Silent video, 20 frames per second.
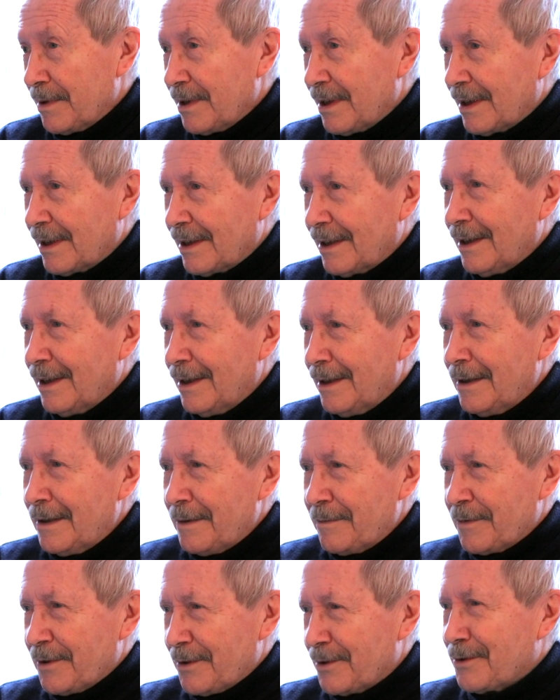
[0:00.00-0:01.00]
mnie,
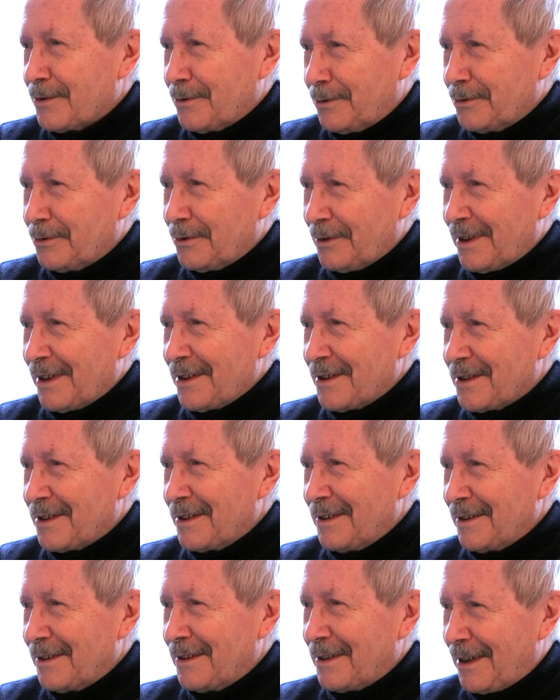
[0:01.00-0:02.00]
skuto nas
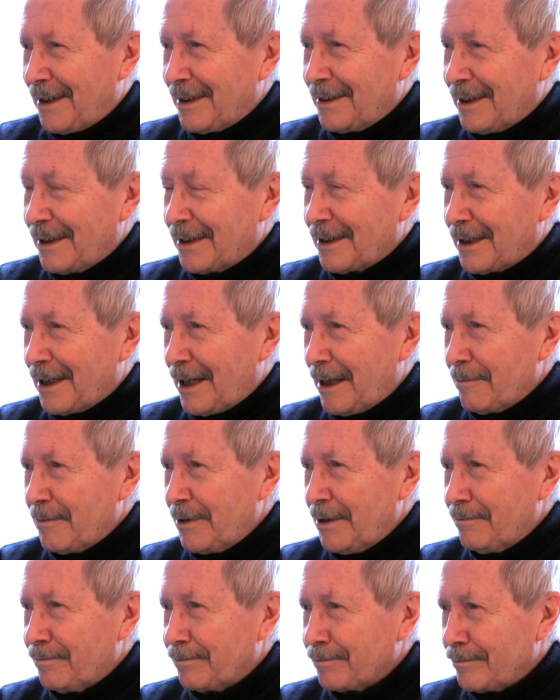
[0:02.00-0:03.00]
y,
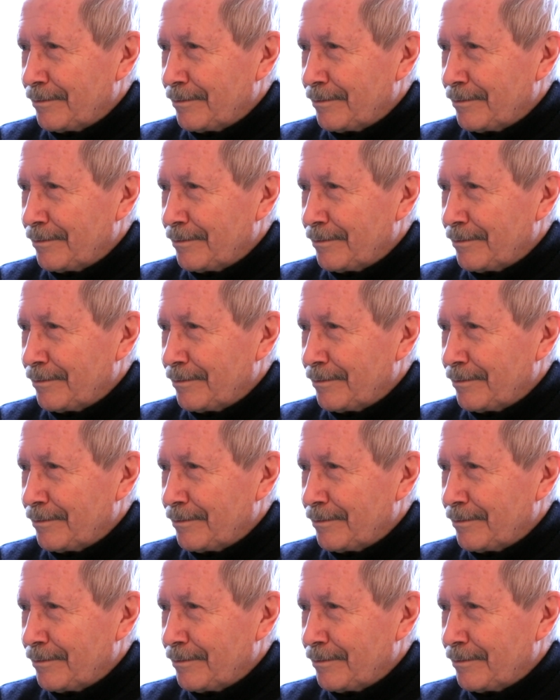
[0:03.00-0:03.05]
kajdankami